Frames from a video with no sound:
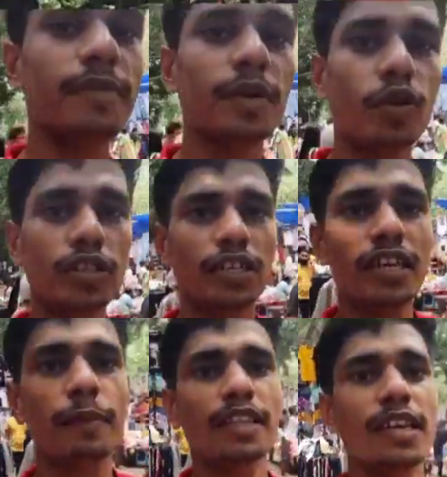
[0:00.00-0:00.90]
भी कॉस्टली नहीं
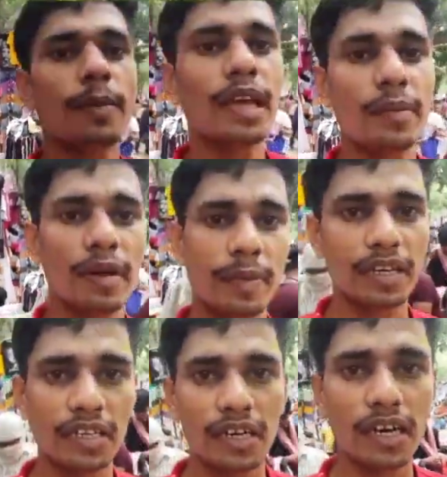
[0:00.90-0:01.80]
पड़ता है यहाँ
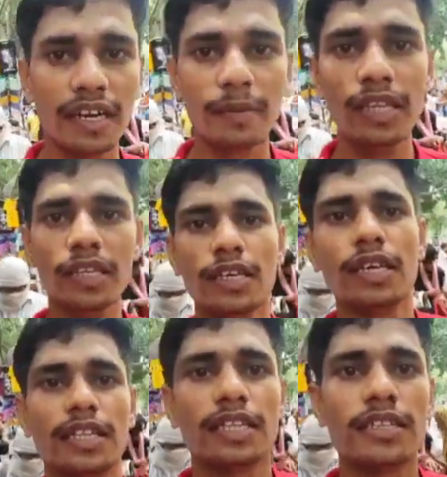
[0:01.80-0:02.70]
पे आने के बाद
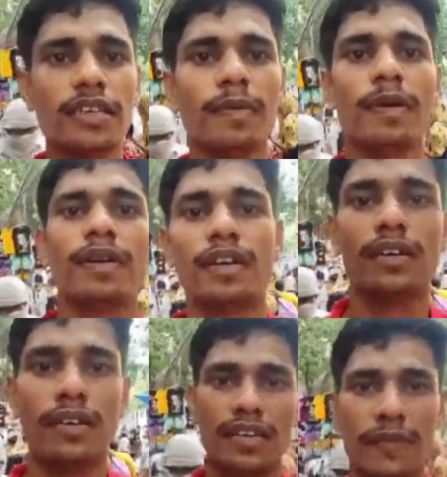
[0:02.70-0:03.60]
तो इसलिए मैं
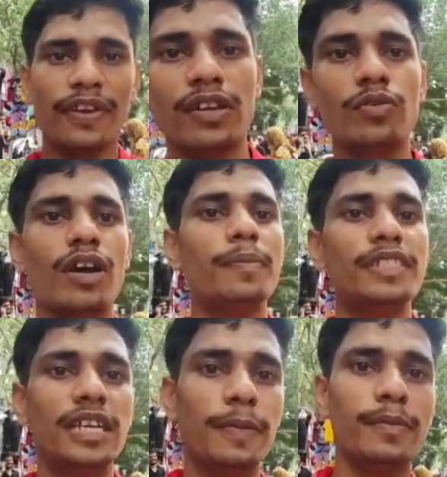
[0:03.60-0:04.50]
रेफ़र करूँगा आप
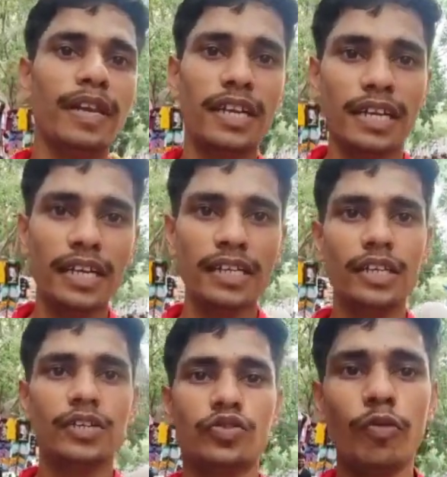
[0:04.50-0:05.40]
जनपद मार्केट आएँ
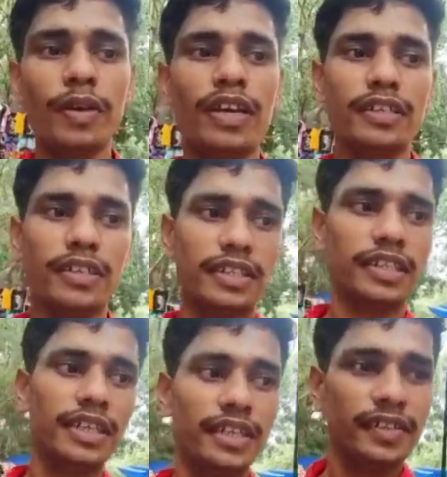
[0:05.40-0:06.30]
शॉपिंग कर सकते
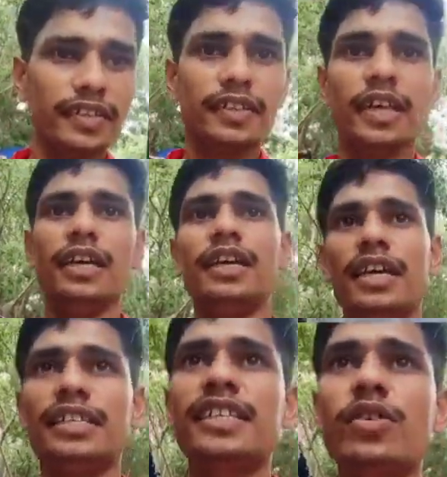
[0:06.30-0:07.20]
हैं
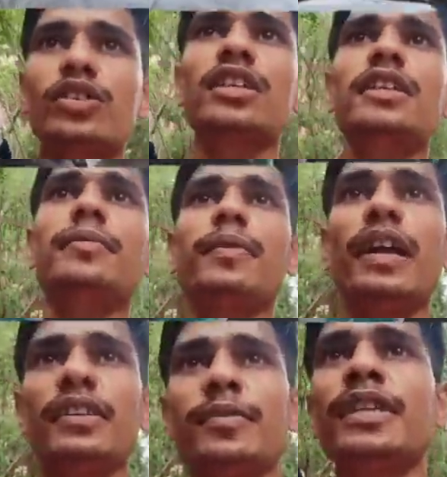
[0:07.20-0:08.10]
अच्छे कॉस्टली
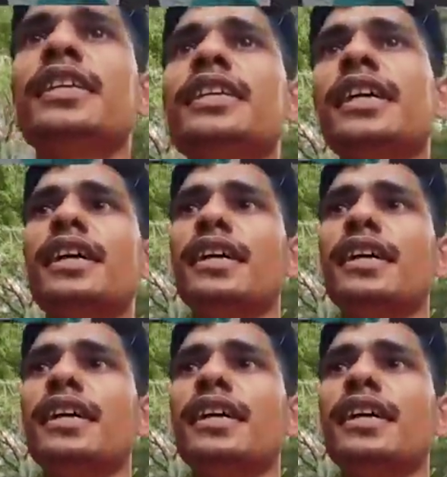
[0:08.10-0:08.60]
प्राइस भी नहीं है